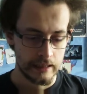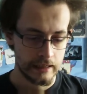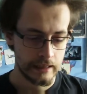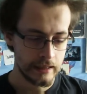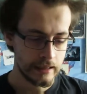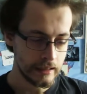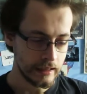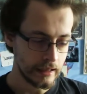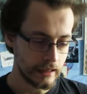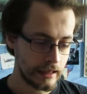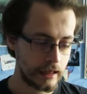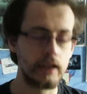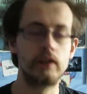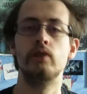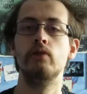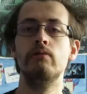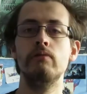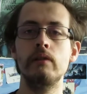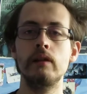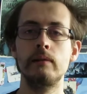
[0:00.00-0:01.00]
Et
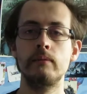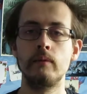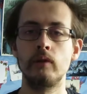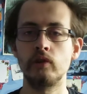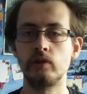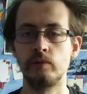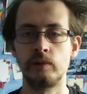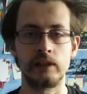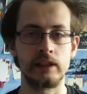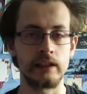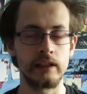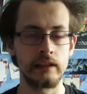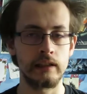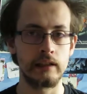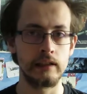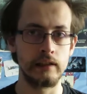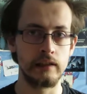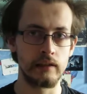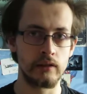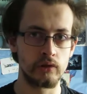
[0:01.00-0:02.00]
actuellement, je mettrai
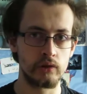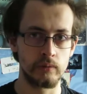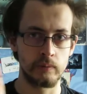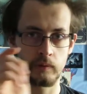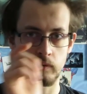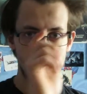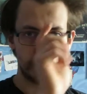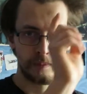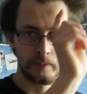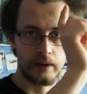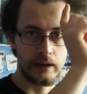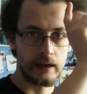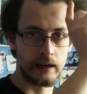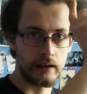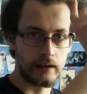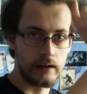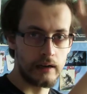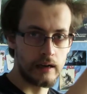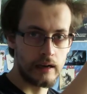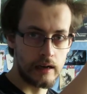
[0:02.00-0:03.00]
un lien, je pense,
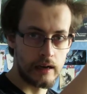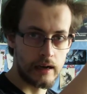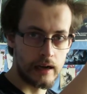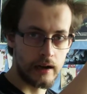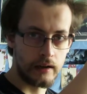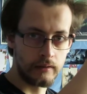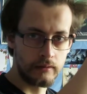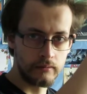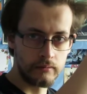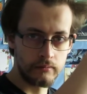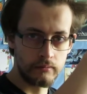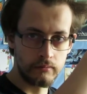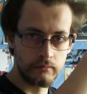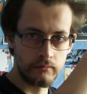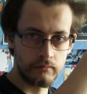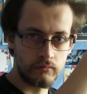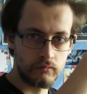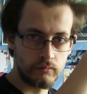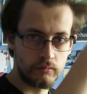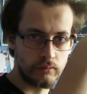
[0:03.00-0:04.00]
par là.
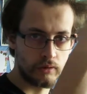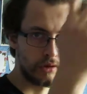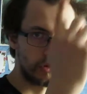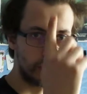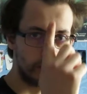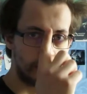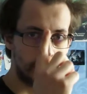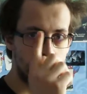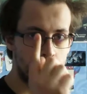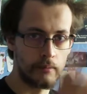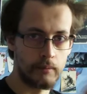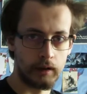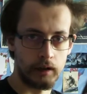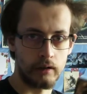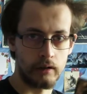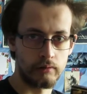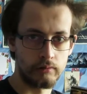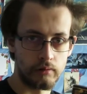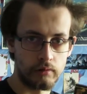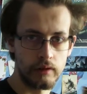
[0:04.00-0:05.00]
Parce que ma caméra
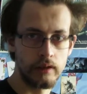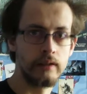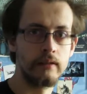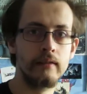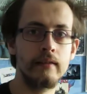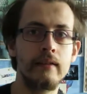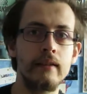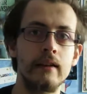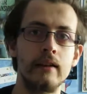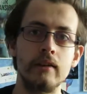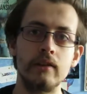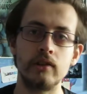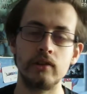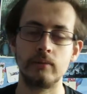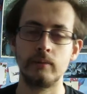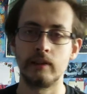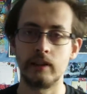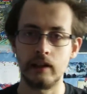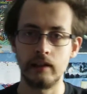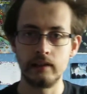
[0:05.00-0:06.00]
est retournée. Je
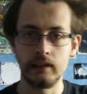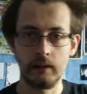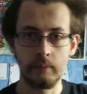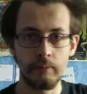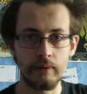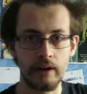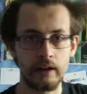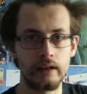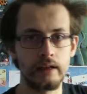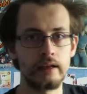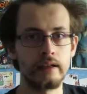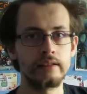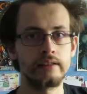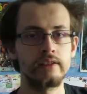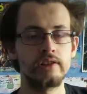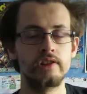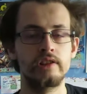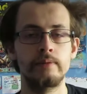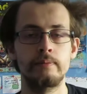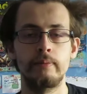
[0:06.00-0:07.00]
mettrai un lien par là,
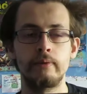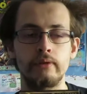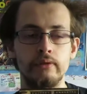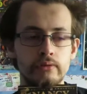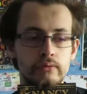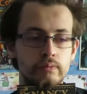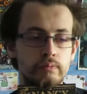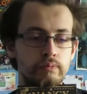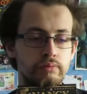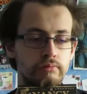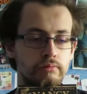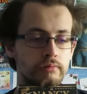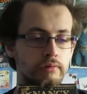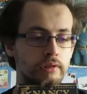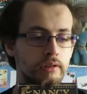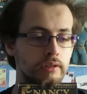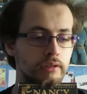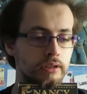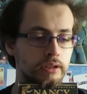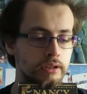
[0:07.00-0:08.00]
si j'y pense,
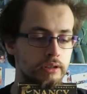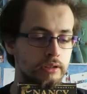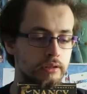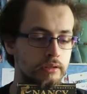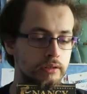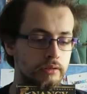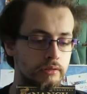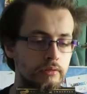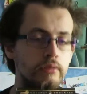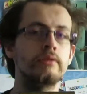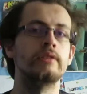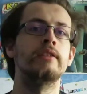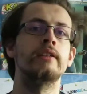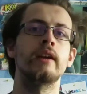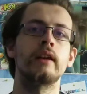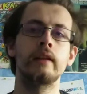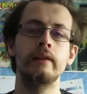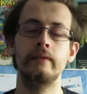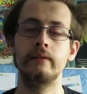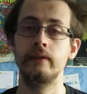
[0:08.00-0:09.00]
pour euh, une
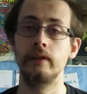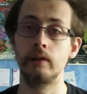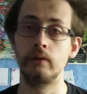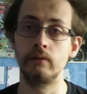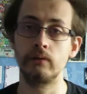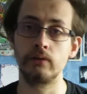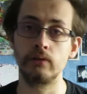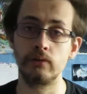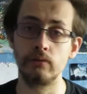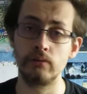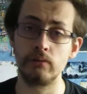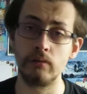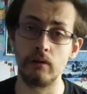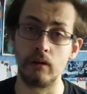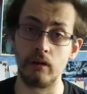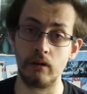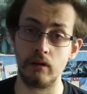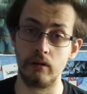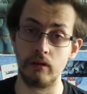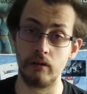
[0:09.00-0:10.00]
série de
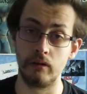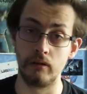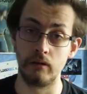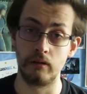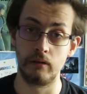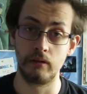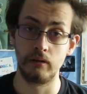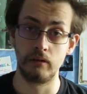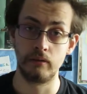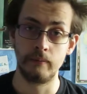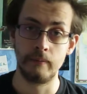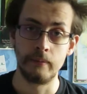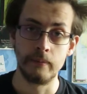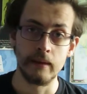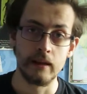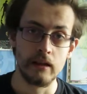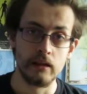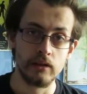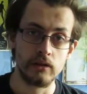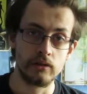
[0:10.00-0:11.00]
sur,
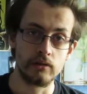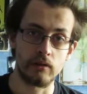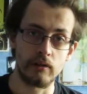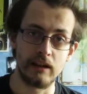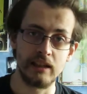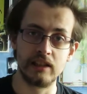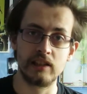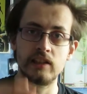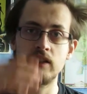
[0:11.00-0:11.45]
sur la